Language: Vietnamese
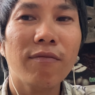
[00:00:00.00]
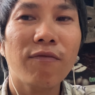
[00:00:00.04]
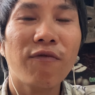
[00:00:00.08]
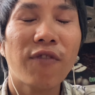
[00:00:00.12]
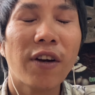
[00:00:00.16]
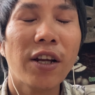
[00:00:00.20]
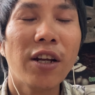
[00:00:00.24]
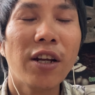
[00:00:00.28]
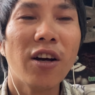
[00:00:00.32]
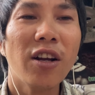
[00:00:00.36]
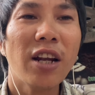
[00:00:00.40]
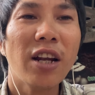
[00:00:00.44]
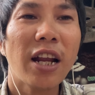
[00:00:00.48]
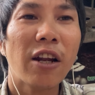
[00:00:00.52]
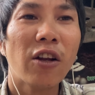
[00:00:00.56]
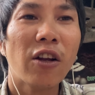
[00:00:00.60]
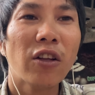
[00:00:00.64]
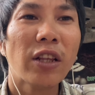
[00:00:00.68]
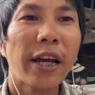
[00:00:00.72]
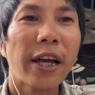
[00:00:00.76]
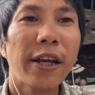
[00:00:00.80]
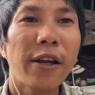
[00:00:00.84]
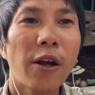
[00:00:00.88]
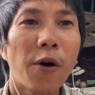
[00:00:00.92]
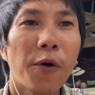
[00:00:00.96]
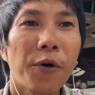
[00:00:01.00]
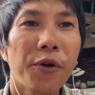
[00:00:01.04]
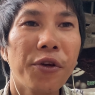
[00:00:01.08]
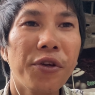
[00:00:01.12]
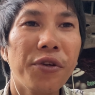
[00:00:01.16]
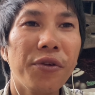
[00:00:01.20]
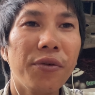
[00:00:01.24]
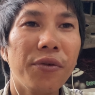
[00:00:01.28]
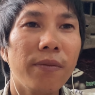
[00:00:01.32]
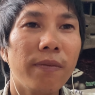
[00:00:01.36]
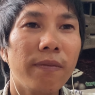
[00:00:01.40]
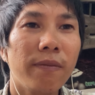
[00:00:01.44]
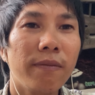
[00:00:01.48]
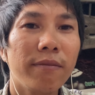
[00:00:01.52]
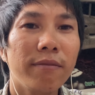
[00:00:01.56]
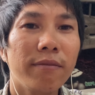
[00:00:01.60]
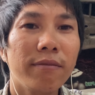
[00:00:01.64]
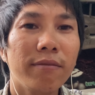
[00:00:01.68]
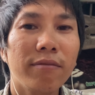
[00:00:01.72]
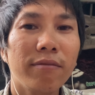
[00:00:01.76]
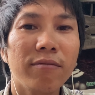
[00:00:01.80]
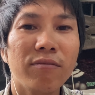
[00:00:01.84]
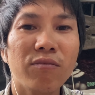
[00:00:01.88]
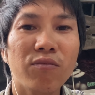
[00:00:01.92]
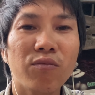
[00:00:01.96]
phải nói là nó thay đổi
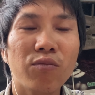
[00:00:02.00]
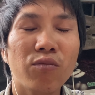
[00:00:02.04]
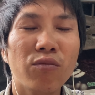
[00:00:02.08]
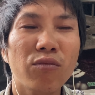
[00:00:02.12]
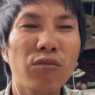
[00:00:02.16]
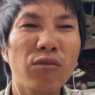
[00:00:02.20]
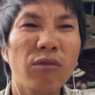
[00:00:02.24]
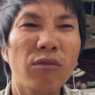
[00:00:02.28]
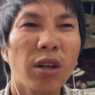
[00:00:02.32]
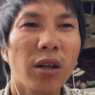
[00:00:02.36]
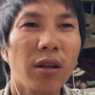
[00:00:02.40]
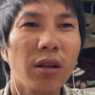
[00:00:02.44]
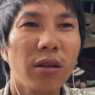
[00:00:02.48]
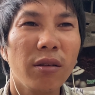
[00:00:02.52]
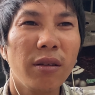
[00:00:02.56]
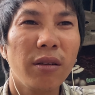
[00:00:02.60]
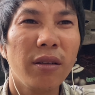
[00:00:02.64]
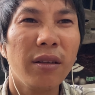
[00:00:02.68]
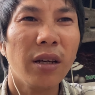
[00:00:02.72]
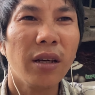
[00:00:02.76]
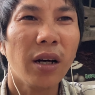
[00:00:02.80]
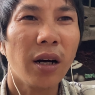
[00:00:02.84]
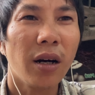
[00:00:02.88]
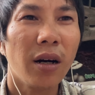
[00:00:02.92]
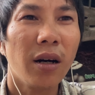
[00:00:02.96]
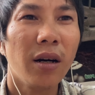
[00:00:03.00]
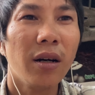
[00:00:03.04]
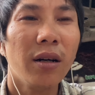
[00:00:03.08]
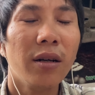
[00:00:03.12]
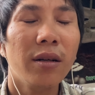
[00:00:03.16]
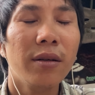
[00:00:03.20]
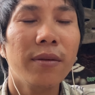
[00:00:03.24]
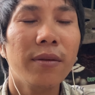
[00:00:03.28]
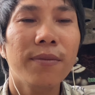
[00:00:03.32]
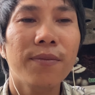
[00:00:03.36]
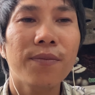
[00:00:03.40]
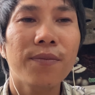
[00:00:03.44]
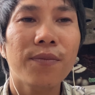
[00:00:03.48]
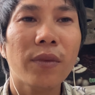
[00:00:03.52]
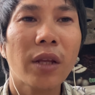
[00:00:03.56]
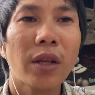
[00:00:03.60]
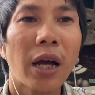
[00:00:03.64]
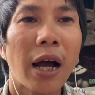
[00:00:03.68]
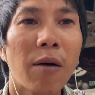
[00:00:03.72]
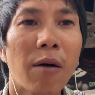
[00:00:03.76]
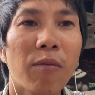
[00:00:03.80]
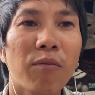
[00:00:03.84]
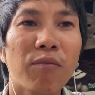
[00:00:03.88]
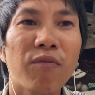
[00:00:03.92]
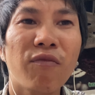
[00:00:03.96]
từng giờ
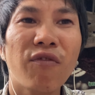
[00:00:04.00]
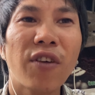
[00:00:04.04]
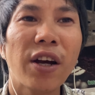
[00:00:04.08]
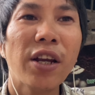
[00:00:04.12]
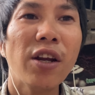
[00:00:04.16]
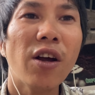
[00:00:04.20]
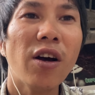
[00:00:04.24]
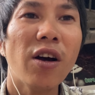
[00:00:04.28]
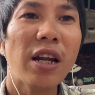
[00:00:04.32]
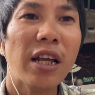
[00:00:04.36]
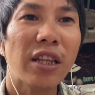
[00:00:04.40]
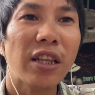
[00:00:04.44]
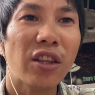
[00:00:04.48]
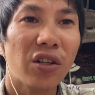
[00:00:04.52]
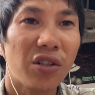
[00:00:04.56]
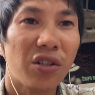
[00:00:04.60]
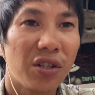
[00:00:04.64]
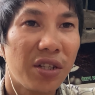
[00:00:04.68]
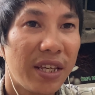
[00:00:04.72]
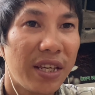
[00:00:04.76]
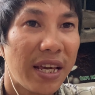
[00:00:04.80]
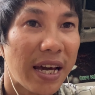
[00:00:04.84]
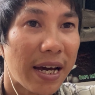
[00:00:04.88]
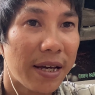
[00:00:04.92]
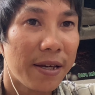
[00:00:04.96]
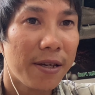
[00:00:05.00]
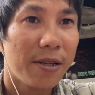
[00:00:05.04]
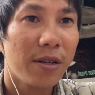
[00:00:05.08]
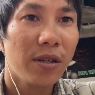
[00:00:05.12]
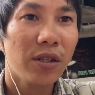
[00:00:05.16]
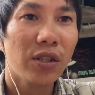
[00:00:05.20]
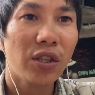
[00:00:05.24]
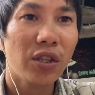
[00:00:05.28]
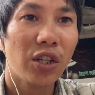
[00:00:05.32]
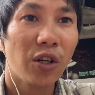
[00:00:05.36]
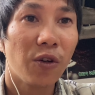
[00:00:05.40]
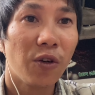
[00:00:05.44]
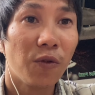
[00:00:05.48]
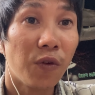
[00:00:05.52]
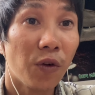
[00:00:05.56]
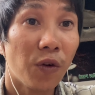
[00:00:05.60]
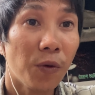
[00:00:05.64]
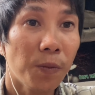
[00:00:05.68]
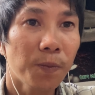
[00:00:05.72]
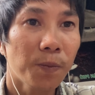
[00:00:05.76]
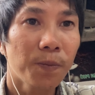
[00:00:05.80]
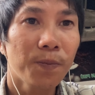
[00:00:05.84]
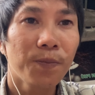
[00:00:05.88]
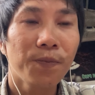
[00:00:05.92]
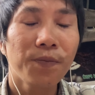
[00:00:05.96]
không phải nói là từng giây từng phút
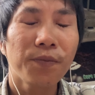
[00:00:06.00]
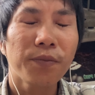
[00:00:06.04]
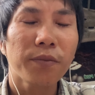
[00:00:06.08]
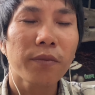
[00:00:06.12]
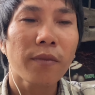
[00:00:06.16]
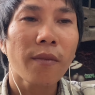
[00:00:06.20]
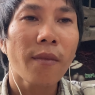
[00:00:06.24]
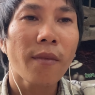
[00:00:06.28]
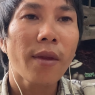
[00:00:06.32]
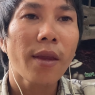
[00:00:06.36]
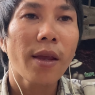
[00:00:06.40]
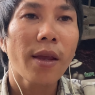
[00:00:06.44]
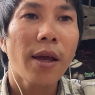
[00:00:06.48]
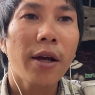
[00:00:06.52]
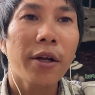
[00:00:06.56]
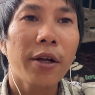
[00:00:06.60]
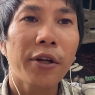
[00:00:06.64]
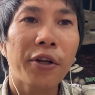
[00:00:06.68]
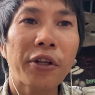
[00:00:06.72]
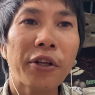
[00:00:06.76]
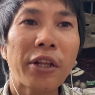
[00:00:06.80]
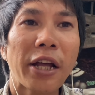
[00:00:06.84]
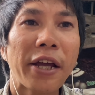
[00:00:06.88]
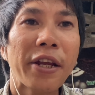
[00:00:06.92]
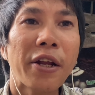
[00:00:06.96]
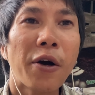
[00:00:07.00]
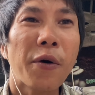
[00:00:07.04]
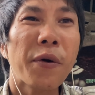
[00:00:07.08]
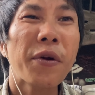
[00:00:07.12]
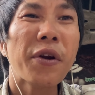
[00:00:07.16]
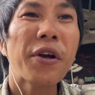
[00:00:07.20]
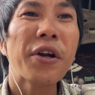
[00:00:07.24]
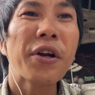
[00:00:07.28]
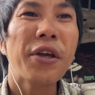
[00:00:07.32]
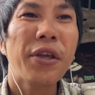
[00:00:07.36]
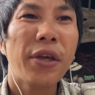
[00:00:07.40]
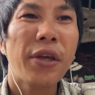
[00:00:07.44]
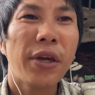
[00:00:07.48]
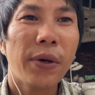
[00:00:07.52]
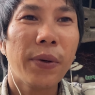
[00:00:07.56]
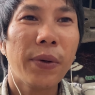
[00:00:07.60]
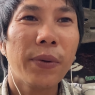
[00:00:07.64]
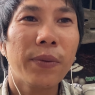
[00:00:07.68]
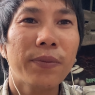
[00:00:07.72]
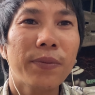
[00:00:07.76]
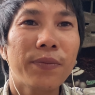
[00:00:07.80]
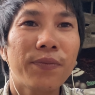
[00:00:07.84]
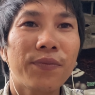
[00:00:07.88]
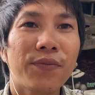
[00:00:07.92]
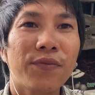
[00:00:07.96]
nó thay đổi rất là nhiều
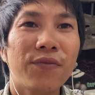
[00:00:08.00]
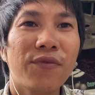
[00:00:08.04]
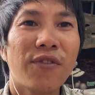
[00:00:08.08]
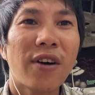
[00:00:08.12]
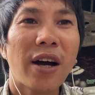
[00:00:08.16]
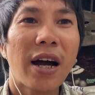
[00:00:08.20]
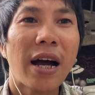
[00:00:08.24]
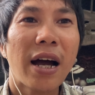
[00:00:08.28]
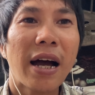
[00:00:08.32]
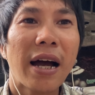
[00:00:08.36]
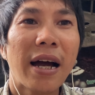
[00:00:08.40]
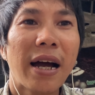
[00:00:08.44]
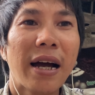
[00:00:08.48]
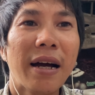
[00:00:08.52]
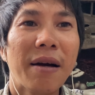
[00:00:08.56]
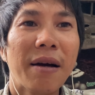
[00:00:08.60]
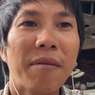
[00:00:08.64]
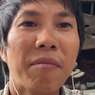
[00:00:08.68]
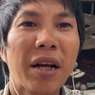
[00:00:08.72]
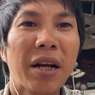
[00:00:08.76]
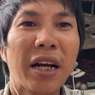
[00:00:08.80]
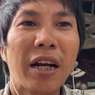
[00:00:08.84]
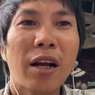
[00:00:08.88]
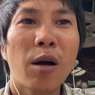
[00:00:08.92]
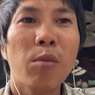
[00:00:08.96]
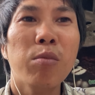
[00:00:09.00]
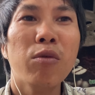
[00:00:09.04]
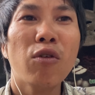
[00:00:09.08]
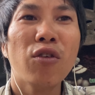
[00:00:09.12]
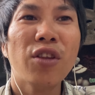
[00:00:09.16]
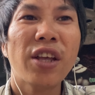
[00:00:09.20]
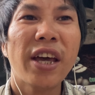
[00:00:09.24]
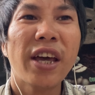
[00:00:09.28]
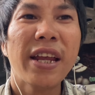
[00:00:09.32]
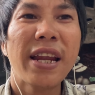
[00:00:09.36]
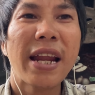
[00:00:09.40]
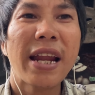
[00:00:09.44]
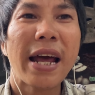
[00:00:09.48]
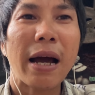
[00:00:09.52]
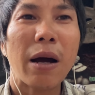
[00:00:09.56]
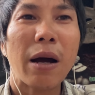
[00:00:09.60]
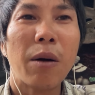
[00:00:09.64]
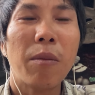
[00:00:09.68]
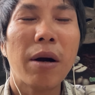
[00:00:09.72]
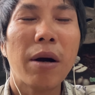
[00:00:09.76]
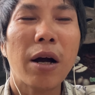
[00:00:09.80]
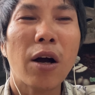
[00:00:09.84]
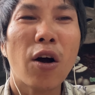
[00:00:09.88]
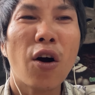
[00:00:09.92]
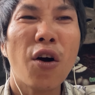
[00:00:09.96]
và mình không có thể nào
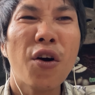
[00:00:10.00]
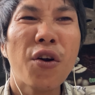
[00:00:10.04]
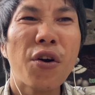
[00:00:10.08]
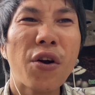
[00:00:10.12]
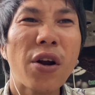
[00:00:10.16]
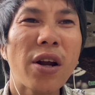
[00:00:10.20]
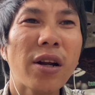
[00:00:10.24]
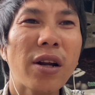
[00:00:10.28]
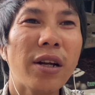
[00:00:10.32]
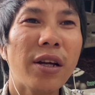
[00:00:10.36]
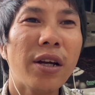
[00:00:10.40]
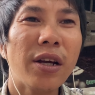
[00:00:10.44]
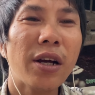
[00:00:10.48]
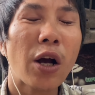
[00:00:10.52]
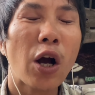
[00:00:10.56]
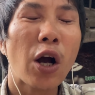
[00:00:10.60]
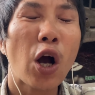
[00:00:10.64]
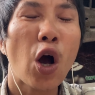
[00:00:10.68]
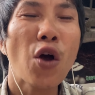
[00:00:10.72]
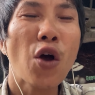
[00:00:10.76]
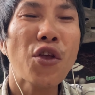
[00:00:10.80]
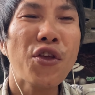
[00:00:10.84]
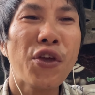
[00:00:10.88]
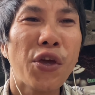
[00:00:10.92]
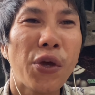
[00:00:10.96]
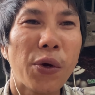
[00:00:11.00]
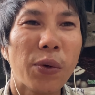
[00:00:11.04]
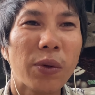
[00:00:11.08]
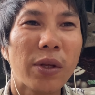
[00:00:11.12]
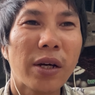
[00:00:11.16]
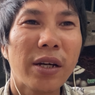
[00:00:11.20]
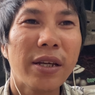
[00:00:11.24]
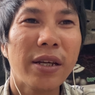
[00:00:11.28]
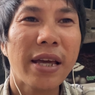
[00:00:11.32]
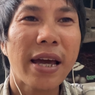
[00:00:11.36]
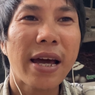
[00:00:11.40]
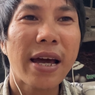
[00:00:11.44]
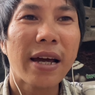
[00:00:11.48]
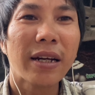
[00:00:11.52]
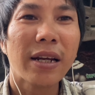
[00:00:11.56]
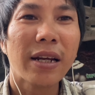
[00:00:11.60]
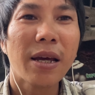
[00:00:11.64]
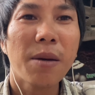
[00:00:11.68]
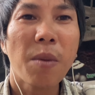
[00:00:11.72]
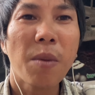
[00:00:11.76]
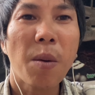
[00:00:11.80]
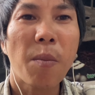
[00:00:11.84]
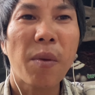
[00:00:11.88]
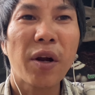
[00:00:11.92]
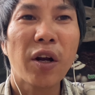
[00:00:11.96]
mà có rất là có nhiều thời gian để
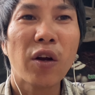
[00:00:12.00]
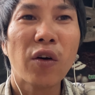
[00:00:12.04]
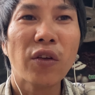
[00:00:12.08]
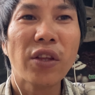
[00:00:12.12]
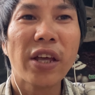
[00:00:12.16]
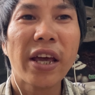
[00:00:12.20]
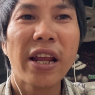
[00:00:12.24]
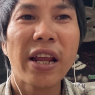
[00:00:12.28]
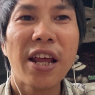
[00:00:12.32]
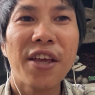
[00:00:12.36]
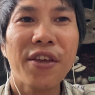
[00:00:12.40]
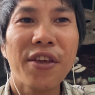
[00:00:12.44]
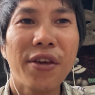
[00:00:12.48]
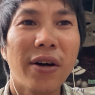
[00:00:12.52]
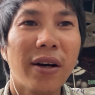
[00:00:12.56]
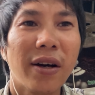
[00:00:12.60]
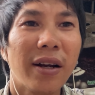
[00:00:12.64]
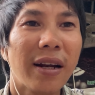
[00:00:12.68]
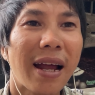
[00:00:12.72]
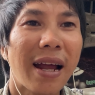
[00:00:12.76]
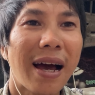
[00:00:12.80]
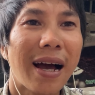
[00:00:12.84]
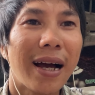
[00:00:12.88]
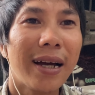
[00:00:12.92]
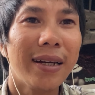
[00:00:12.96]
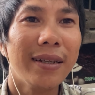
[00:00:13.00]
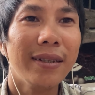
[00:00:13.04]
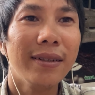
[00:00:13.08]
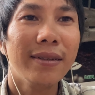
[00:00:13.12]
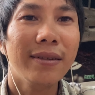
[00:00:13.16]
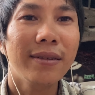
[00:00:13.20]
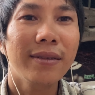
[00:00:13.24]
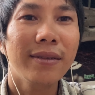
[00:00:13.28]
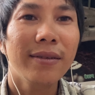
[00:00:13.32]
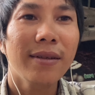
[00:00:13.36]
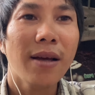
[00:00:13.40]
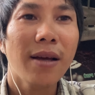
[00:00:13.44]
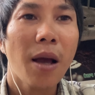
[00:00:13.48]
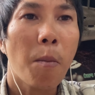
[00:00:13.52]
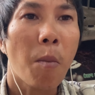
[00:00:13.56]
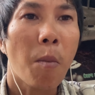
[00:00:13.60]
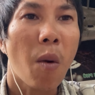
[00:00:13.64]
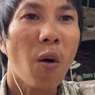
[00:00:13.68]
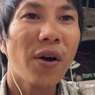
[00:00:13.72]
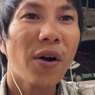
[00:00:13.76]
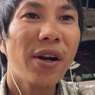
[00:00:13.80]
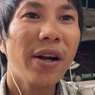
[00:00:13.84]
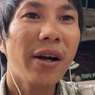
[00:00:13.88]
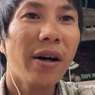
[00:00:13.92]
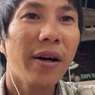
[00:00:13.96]
mà mình có thể là dừng lại một
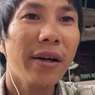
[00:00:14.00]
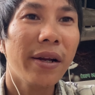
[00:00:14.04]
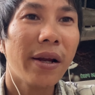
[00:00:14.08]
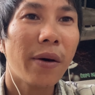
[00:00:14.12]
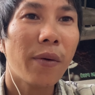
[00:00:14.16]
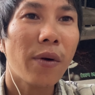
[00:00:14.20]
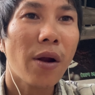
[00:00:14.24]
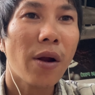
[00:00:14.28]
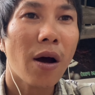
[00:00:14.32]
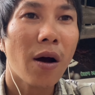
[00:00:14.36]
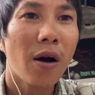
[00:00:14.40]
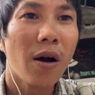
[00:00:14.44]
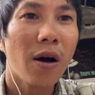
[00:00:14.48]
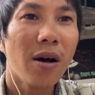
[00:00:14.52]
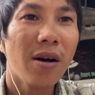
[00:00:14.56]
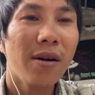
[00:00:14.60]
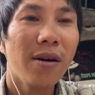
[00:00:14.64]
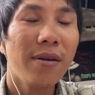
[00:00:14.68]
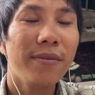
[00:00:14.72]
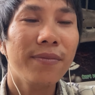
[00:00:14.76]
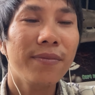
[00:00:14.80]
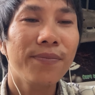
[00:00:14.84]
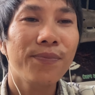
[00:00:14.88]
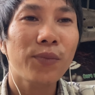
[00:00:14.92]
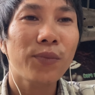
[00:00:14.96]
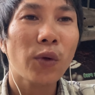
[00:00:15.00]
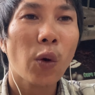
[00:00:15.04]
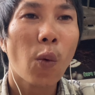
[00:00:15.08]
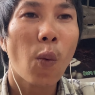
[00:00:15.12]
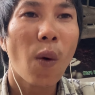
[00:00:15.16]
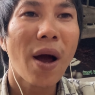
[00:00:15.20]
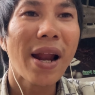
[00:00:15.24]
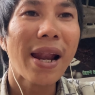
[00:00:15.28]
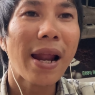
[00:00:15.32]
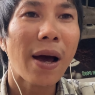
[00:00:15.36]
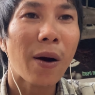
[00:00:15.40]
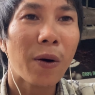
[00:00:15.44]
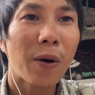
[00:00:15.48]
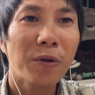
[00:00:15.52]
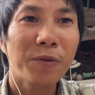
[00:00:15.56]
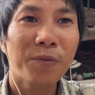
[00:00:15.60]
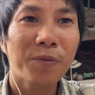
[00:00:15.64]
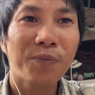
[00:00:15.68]
cái nơi nào đó quá lâu